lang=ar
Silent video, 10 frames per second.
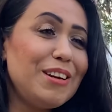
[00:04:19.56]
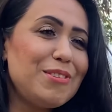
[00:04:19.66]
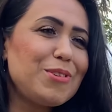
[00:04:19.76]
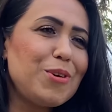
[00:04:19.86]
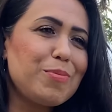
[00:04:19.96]

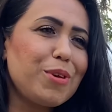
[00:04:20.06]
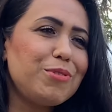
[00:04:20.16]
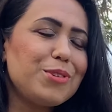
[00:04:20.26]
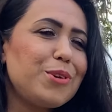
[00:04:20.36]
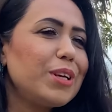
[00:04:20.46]
نفسه
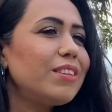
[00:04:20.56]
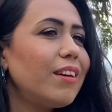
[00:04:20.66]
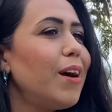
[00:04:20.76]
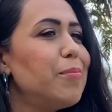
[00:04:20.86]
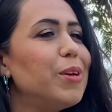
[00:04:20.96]
البروفيسور
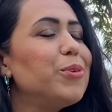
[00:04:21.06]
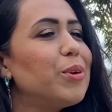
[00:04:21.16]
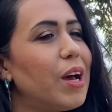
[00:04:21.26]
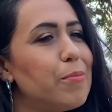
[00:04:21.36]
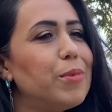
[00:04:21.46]
اقترح بانه
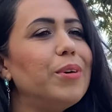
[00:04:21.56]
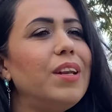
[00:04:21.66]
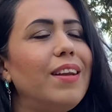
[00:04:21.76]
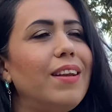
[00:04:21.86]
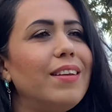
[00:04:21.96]

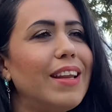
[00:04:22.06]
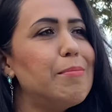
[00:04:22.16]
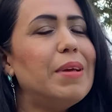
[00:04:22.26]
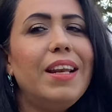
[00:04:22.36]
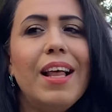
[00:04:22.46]
نعمل
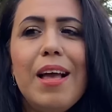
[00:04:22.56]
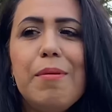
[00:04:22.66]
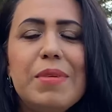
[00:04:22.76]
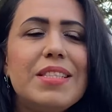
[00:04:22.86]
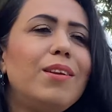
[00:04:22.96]
نعمل
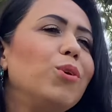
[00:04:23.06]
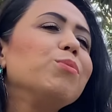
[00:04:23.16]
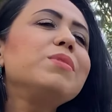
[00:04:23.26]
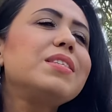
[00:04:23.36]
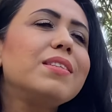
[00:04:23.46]
مثل
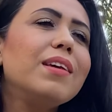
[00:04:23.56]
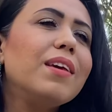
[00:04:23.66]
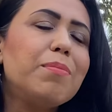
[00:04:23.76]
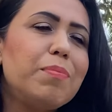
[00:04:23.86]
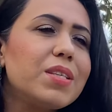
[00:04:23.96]

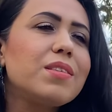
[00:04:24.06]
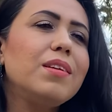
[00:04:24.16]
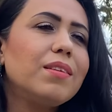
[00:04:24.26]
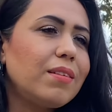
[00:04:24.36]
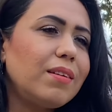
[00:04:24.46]
امسيه
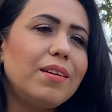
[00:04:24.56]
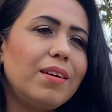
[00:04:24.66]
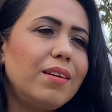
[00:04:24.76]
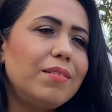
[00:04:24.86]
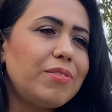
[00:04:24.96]

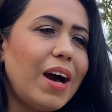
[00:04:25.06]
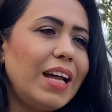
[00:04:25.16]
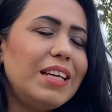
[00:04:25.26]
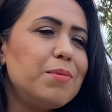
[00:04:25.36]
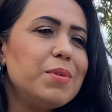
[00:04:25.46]
بسيطه
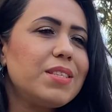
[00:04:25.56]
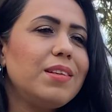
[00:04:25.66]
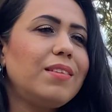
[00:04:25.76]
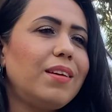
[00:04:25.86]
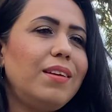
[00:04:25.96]
فعاليه
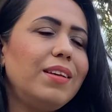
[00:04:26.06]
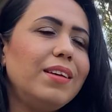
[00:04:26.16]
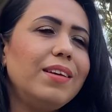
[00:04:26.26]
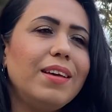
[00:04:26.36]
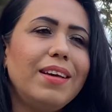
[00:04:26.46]
بسيطه
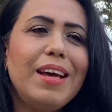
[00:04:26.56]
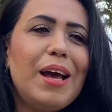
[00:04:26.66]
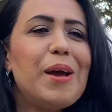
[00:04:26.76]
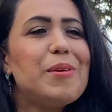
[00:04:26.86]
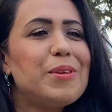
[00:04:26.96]
اللي هي
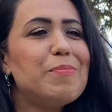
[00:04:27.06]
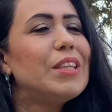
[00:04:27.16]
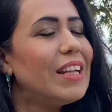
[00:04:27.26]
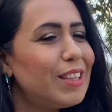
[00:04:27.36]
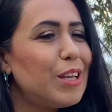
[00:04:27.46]

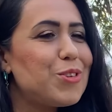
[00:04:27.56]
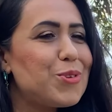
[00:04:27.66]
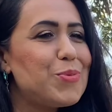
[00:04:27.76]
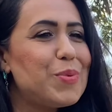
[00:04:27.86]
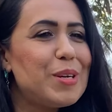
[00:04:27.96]
مثل
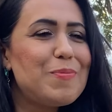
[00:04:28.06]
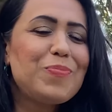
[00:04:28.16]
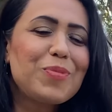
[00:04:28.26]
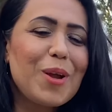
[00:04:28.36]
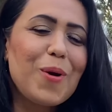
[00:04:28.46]
تجربه
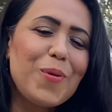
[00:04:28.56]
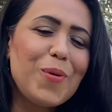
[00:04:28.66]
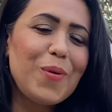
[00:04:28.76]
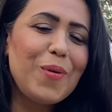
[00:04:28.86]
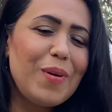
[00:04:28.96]

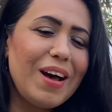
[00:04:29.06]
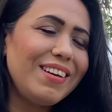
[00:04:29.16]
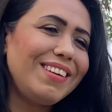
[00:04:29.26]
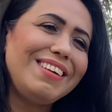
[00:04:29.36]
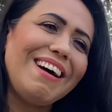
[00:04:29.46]

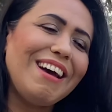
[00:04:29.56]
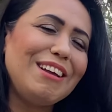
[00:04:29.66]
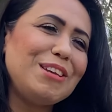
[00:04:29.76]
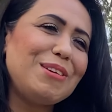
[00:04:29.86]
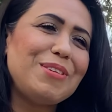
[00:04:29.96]
وانا
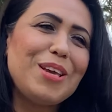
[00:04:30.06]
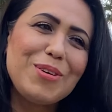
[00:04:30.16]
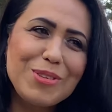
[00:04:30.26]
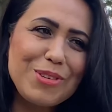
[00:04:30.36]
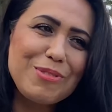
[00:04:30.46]
اغني فيها
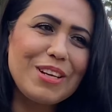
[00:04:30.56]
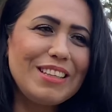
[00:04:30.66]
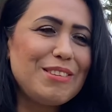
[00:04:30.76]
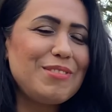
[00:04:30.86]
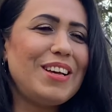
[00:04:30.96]
ونشوف
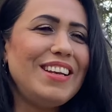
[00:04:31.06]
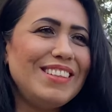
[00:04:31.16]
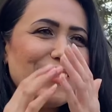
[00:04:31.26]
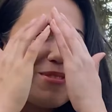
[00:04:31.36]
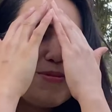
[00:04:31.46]
رده فعل
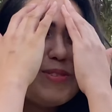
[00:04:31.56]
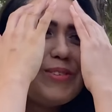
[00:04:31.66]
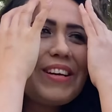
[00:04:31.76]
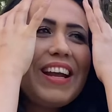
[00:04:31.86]
الجمهور